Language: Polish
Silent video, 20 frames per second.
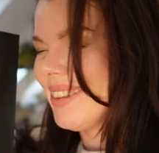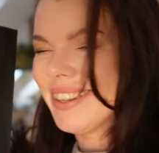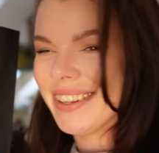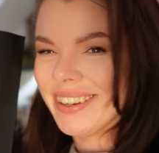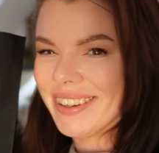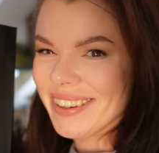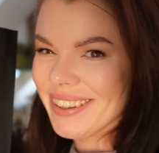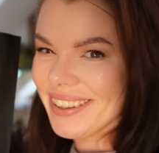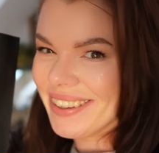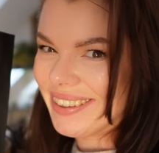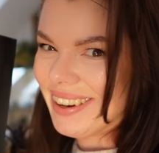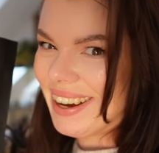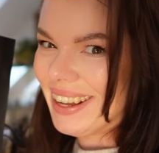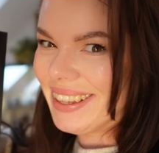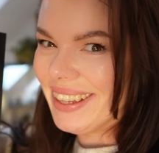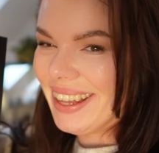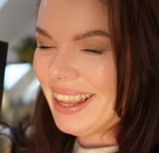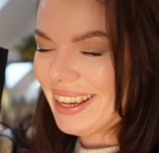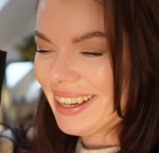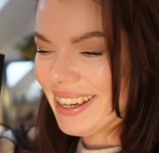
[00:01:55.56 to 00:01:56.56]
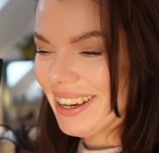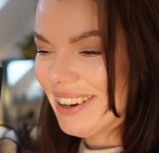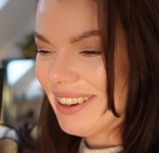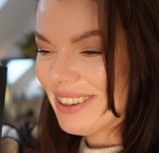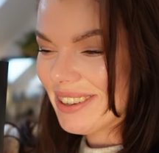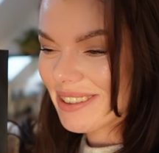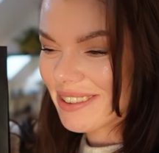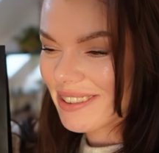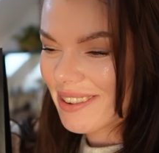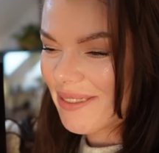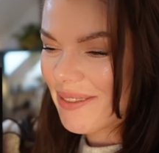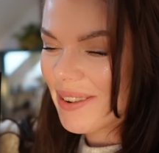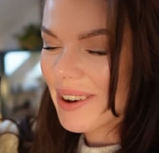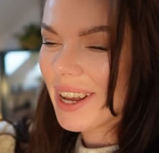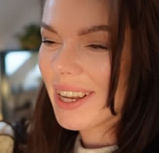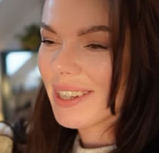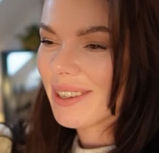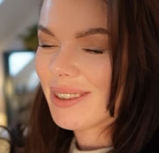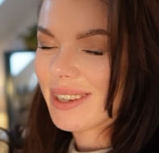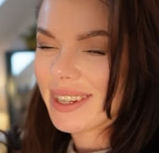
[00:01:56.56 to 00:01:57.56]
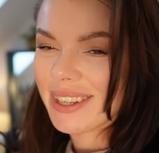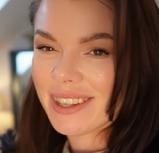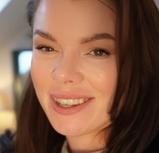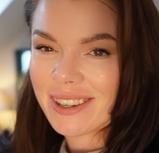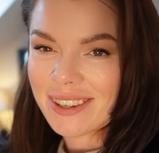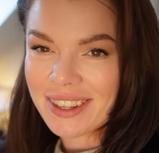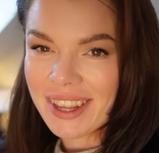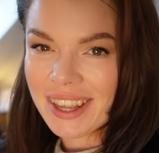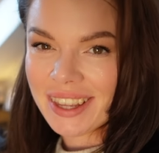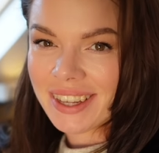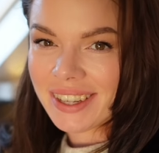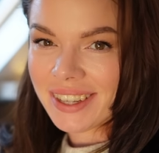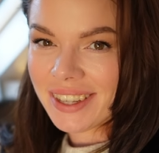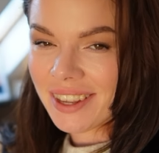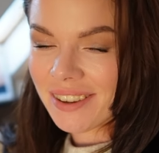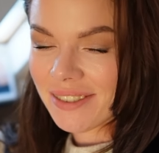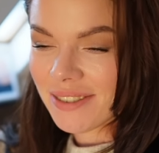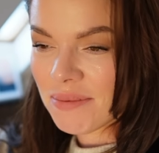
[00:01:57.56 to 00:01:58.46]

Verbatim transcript: coś ładnego. Już Wam pokazuję, co ostatecznie